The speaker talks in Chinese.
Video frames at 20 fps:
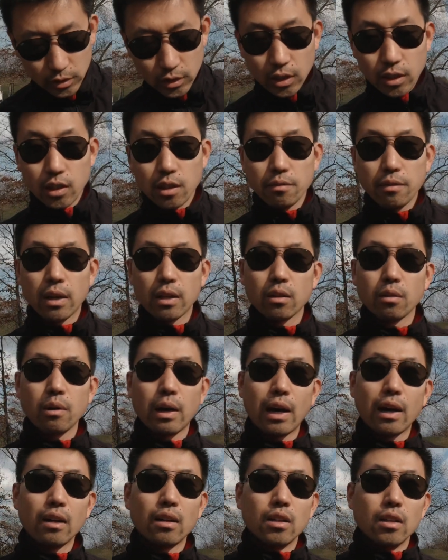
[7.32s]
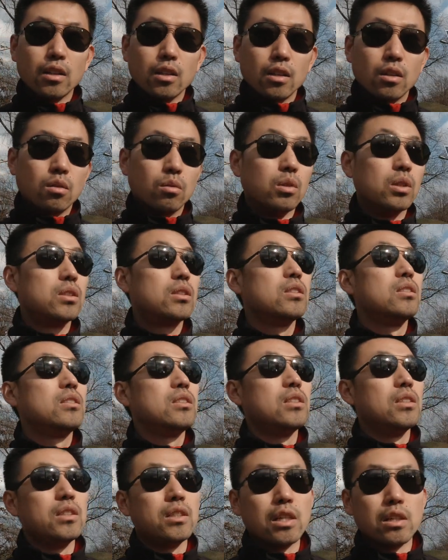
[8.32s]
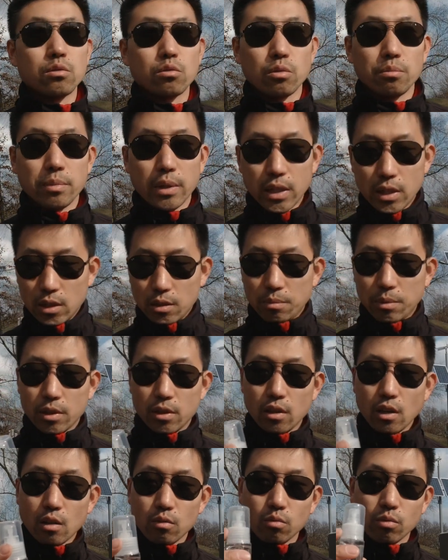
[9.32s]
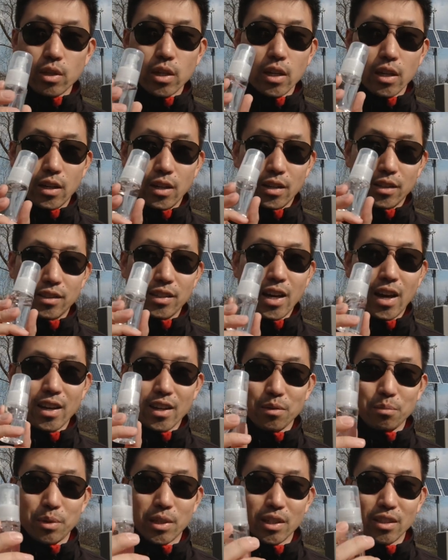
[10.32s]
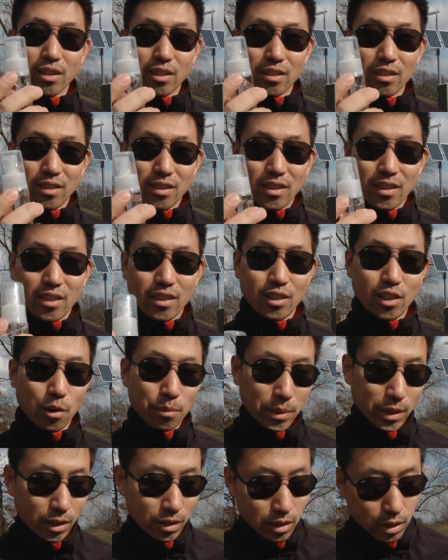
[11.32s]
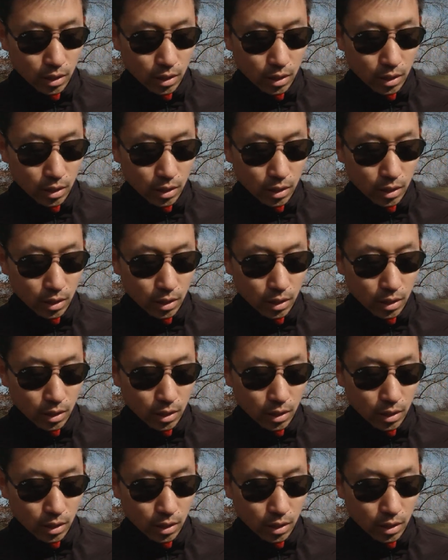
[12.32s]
这个地方的话，我自己也准备了一瓶消毒液，这样一瓶小瓶